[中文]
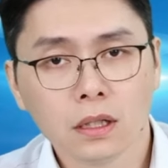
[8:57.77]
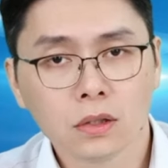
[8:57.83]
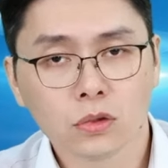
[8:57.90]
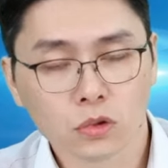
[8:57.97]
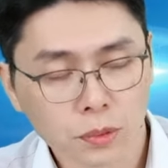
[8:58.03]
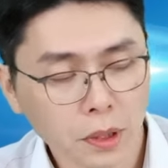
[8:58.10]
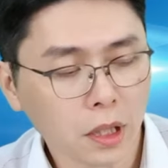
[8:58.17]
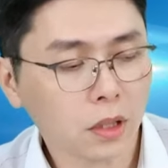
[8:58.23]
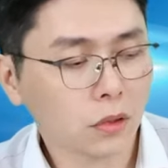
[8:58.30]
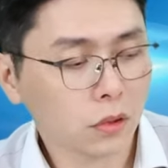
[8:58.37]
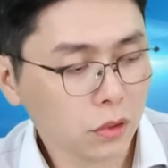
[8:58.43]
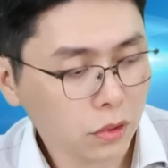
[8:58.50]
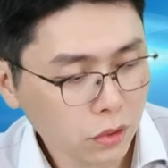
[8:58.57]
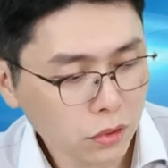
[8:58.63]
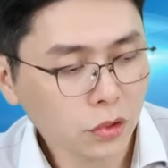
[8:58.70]
股票
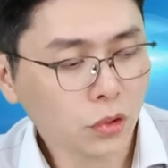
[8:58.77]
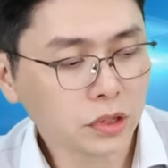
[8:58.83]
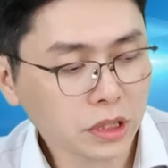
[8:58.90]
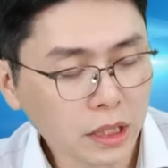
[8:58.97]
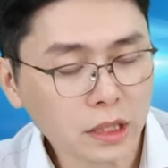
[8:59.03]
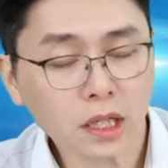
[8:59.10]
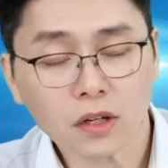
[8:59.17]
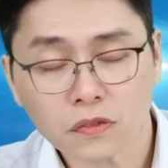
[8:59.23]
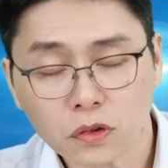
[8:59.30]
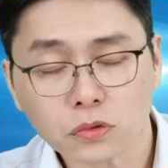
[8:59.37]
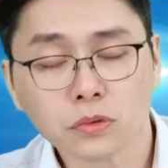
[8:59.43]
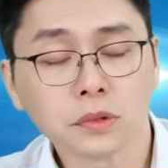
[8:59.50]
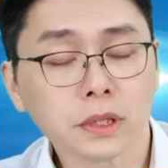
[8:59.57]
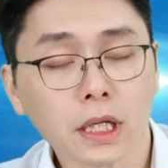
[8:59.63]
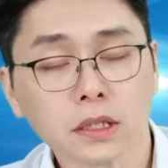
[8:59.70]
又将要
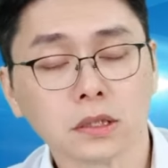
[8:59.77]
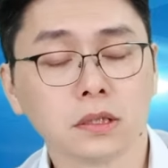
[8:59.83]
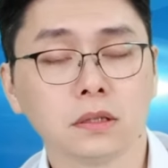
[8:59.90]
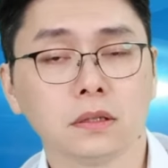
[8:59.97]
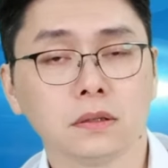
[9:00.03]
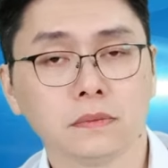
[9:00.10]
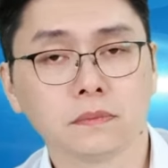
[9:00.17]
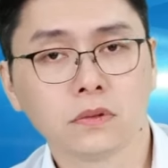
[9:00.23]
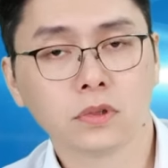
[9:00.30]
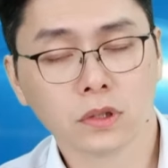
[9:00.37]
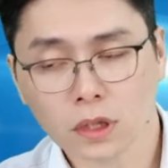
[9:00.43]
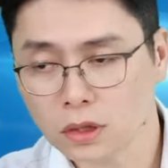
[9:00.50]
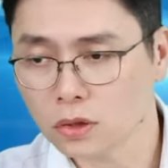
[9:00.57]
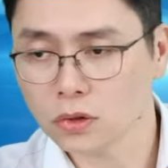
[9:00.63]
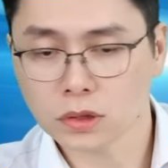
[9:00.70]
风云再起。所以
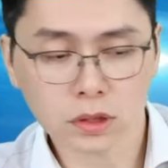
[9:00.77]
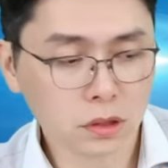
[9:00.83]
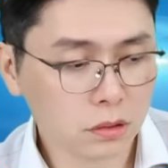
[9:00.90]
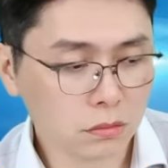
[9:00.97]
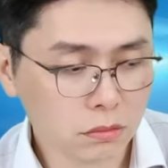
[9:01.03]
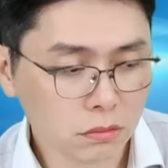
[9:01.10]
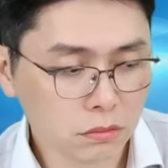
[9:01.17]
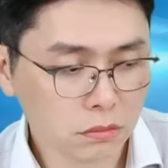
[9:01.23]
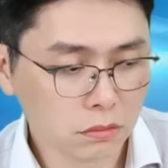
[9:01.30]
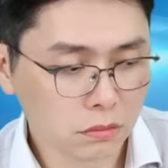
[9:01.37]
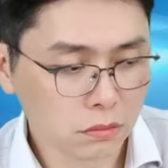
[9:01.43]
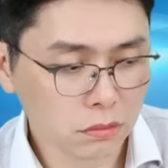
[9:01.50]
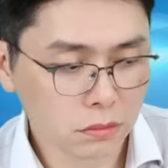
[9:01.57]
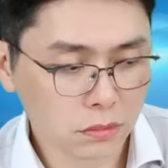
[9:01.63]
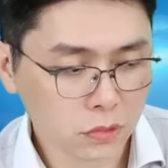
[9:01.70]
等同是。
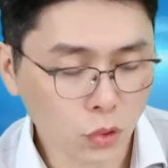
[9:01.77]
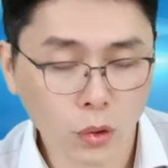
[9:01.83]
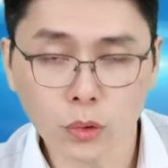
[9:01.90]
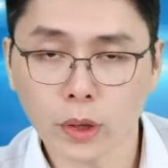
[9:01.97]
元